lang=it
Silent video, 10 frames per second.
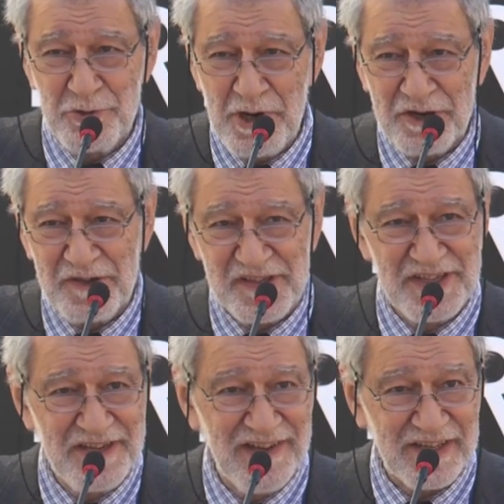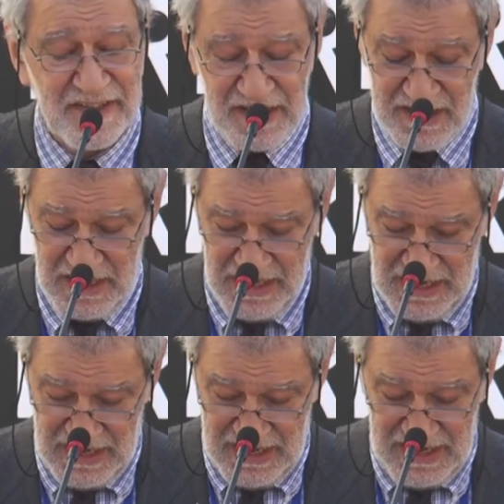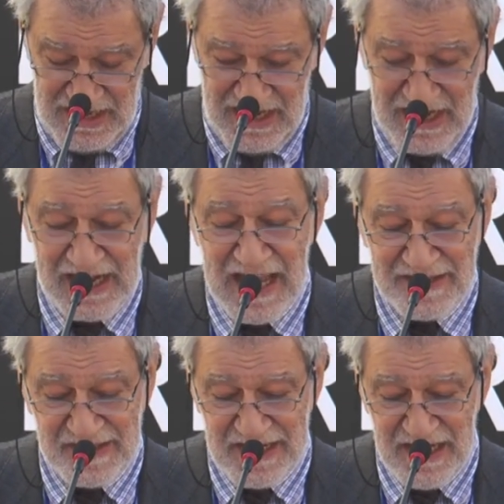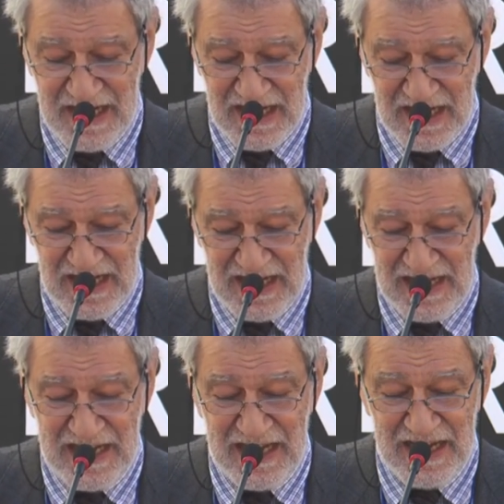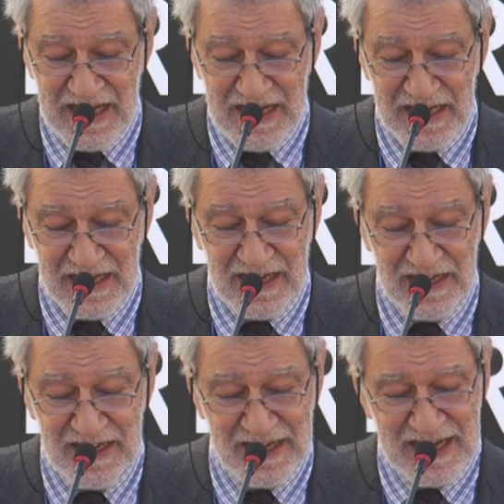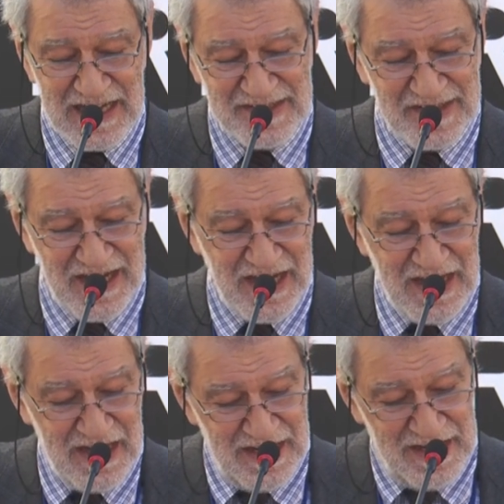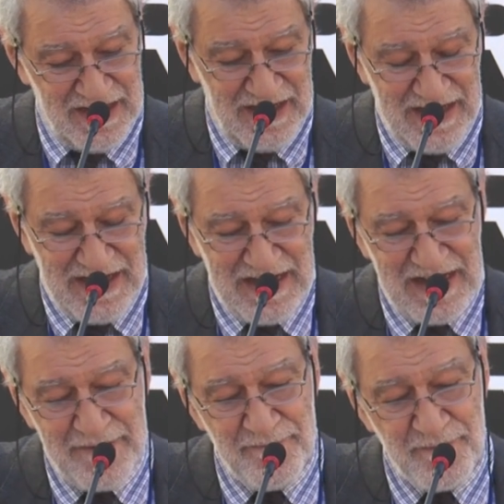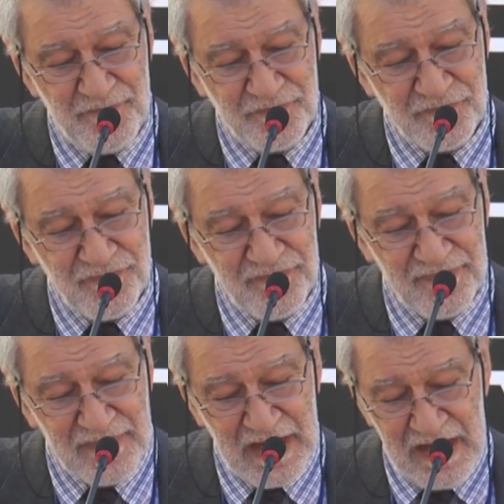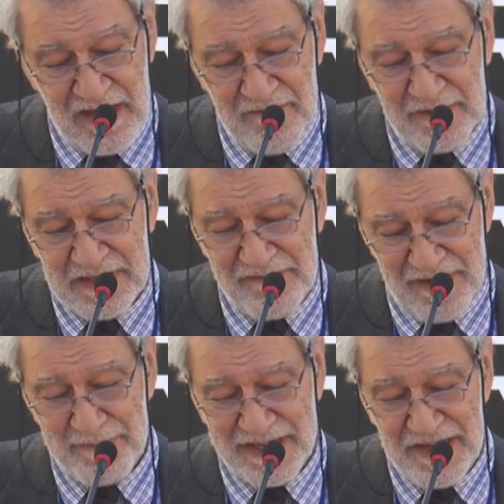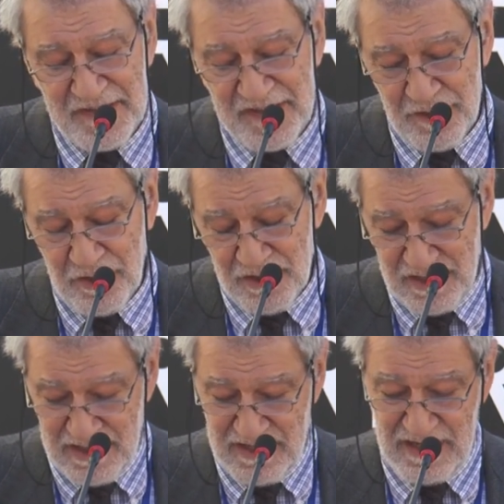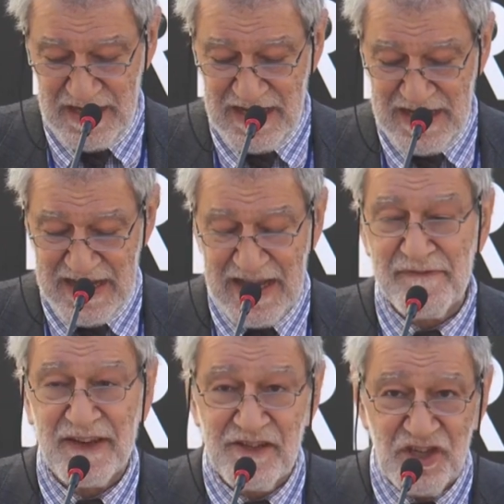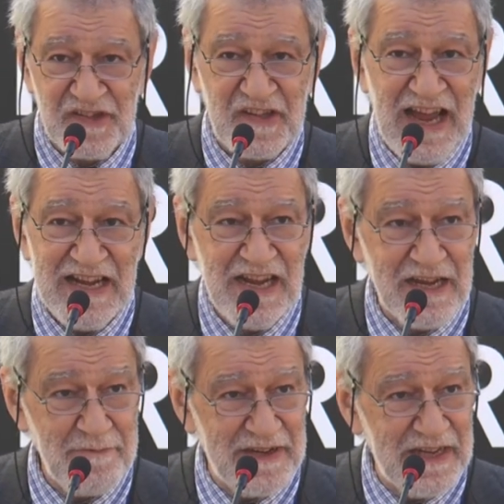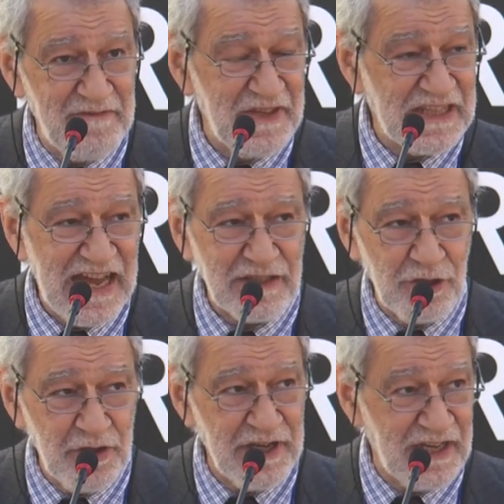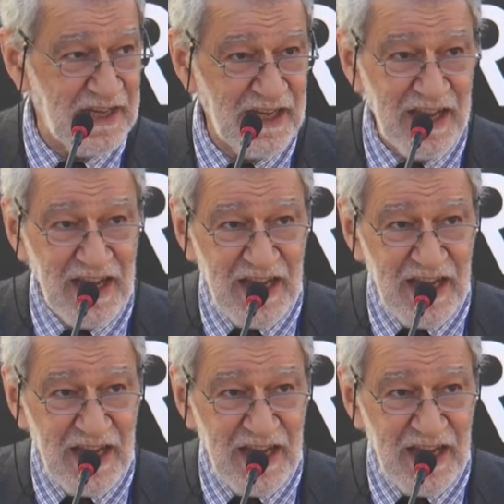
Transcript: Sono due cose diverse. Grazie eh, e grazie a De Fabrizio e ai francescani che mi hanno invitato e